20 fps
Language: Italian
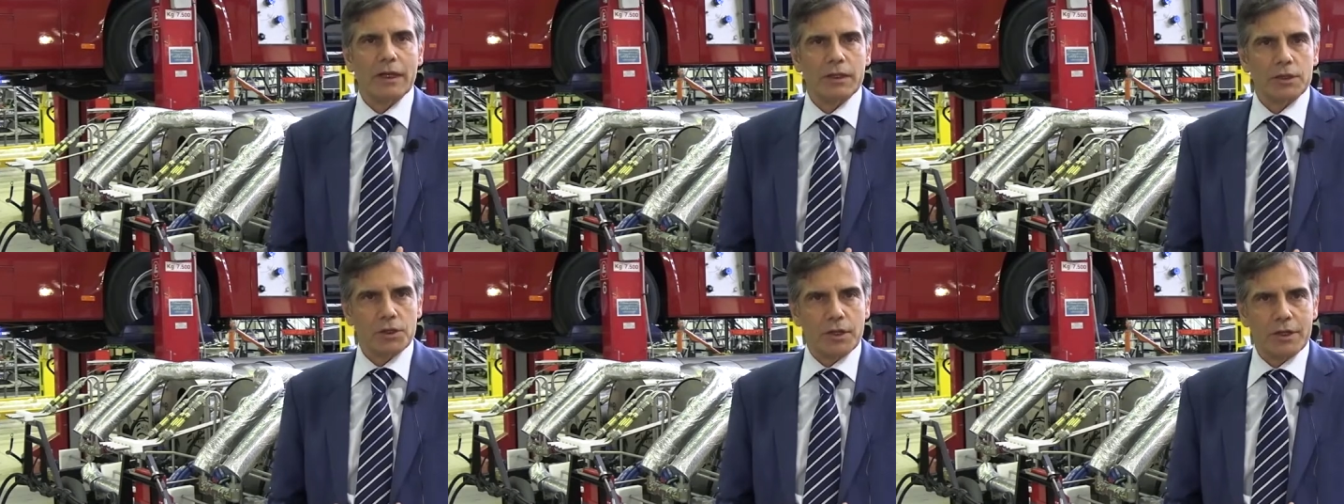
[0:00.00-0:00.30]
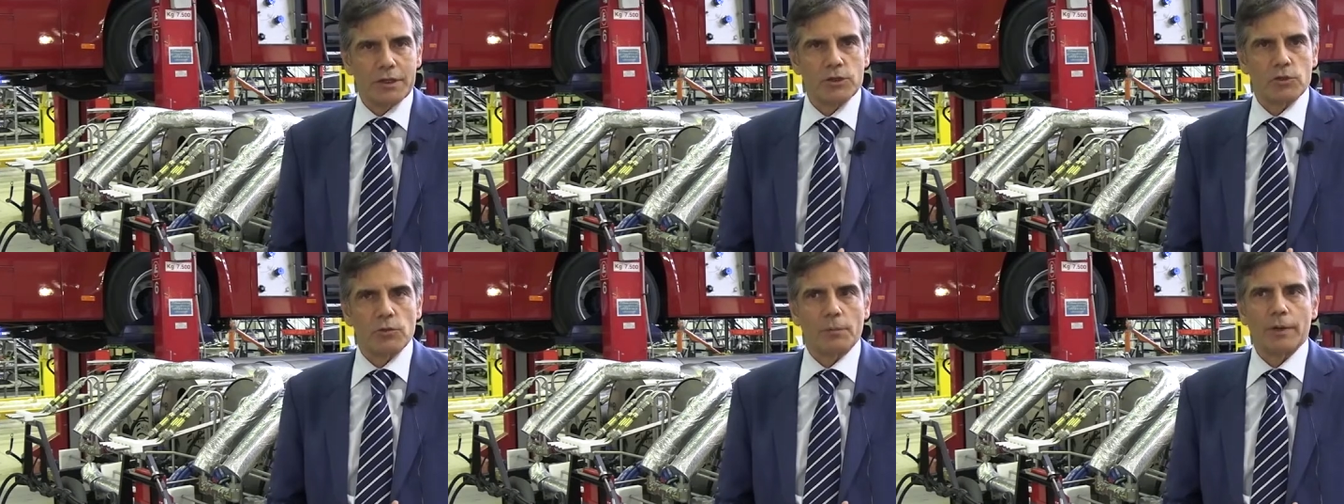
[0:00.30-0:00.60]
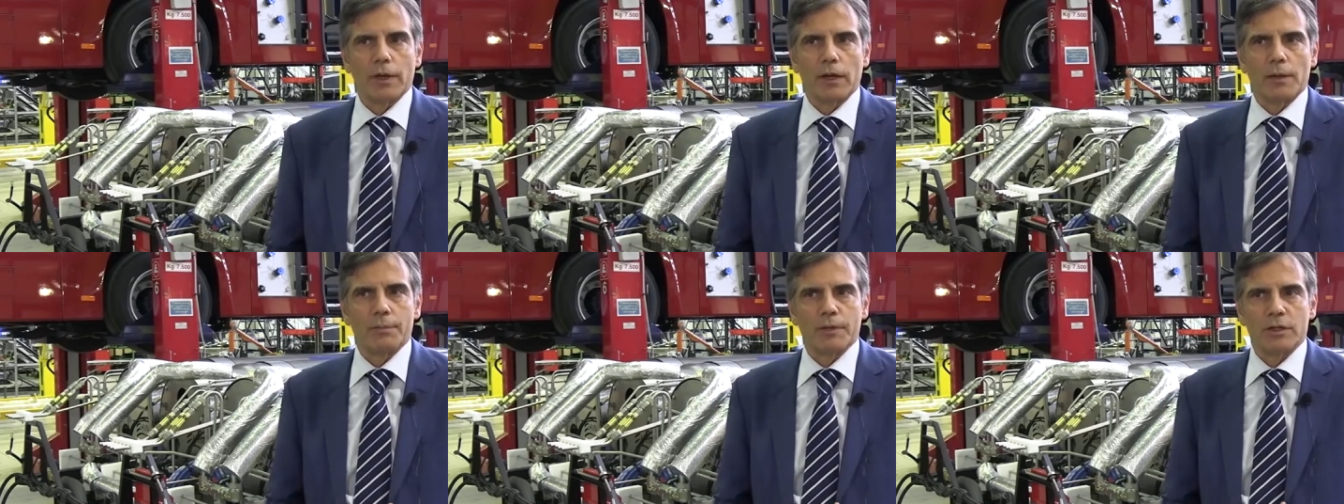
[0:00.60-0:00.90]
accesso
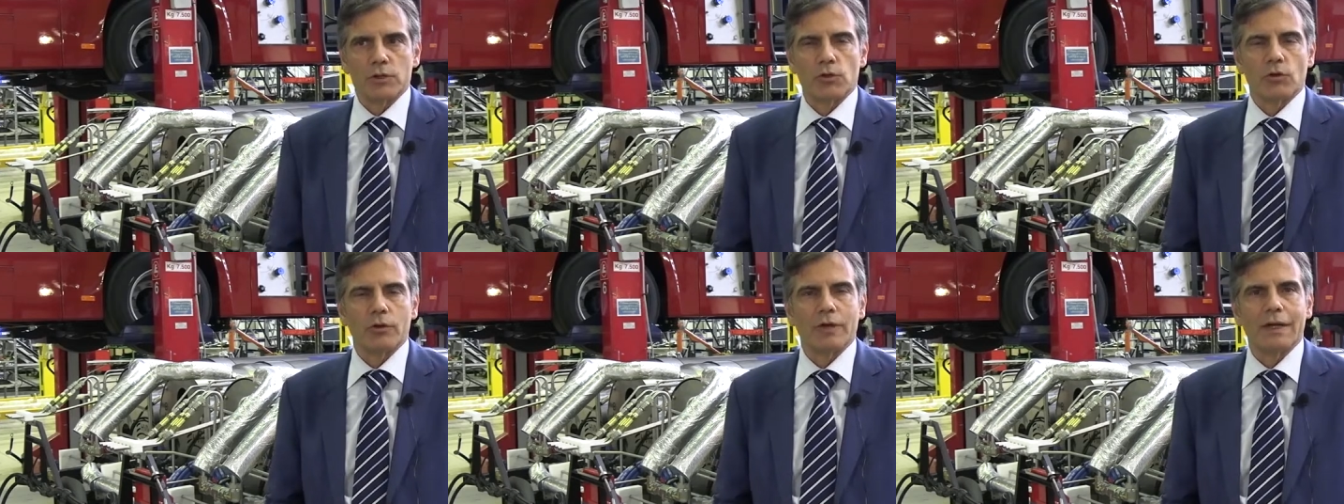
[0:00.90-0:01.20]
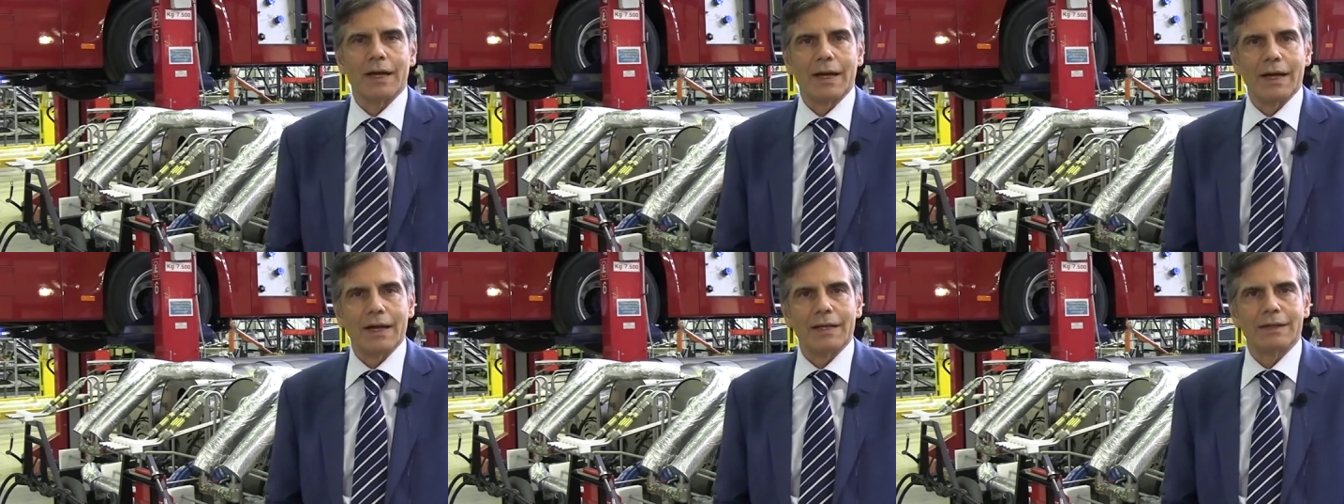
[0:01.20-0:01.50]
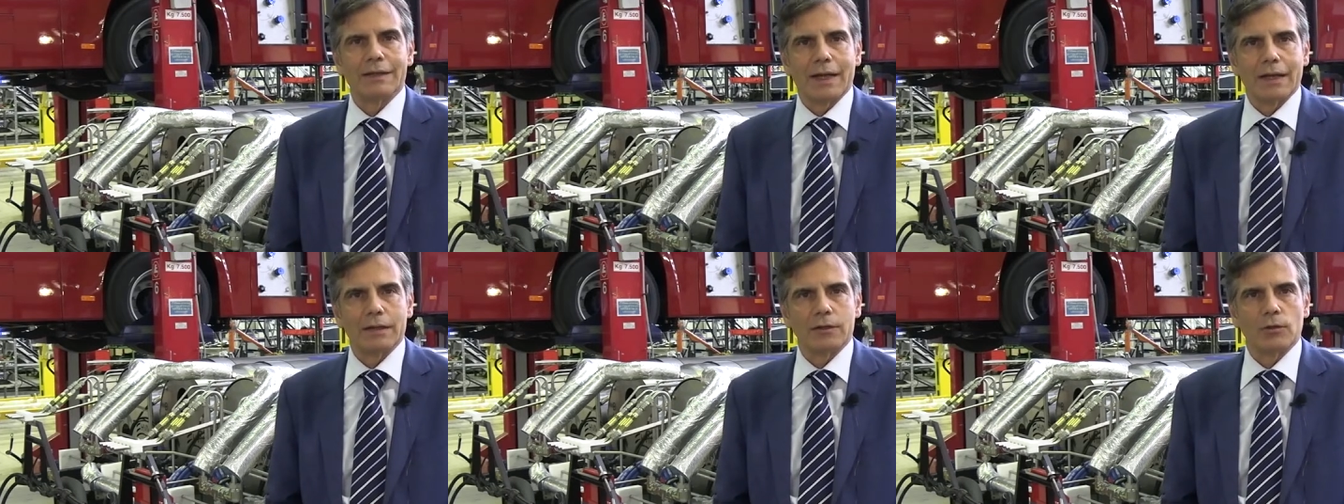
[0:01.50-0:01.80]
per le persone nelle
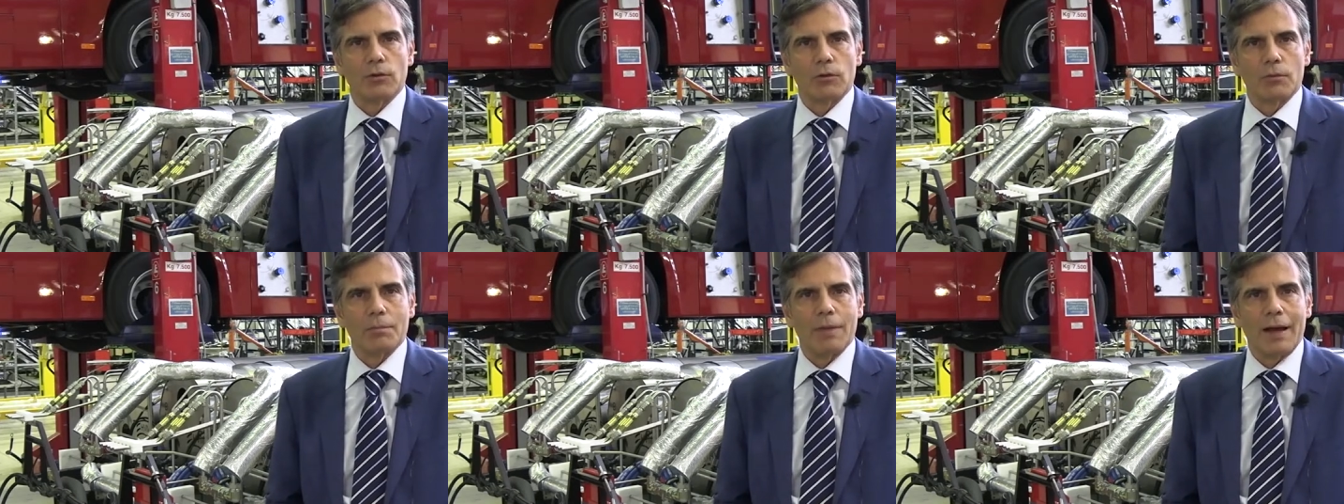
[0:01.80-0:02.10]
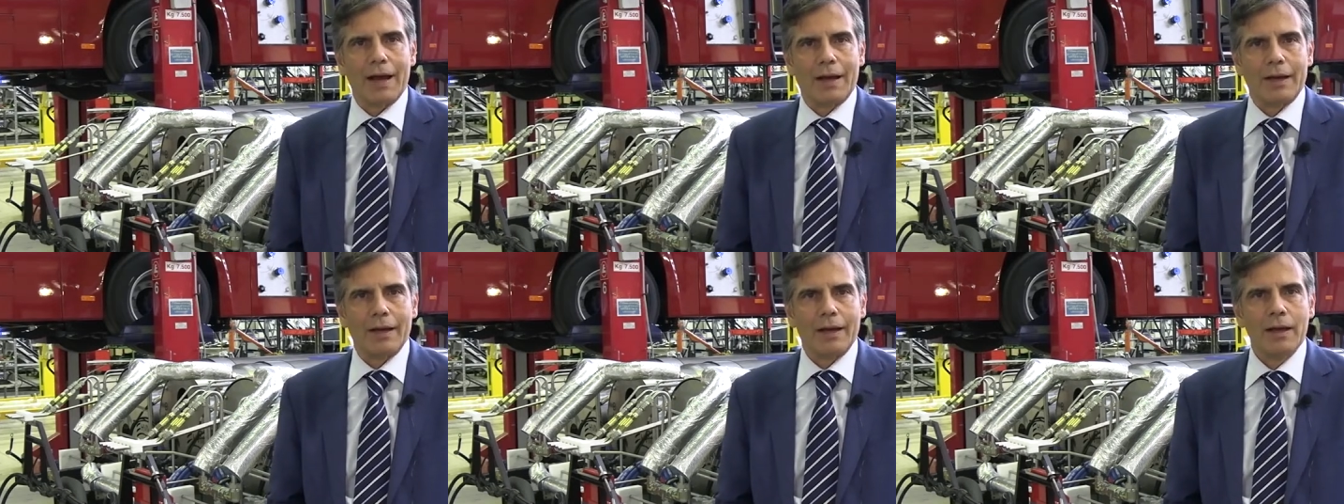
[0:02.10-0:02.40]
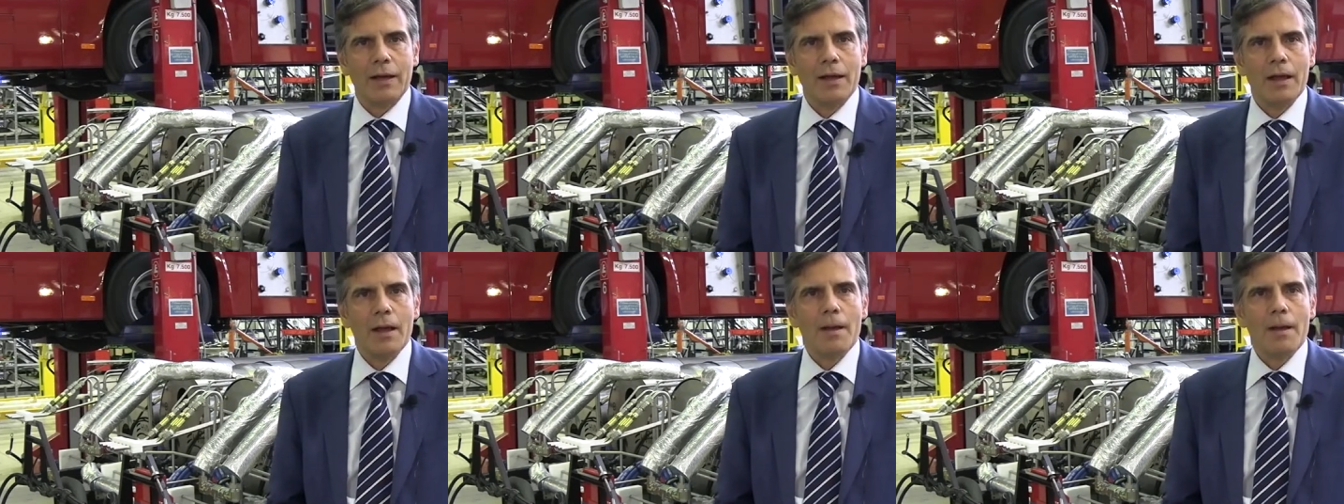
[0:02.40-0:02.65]
tratte urbane,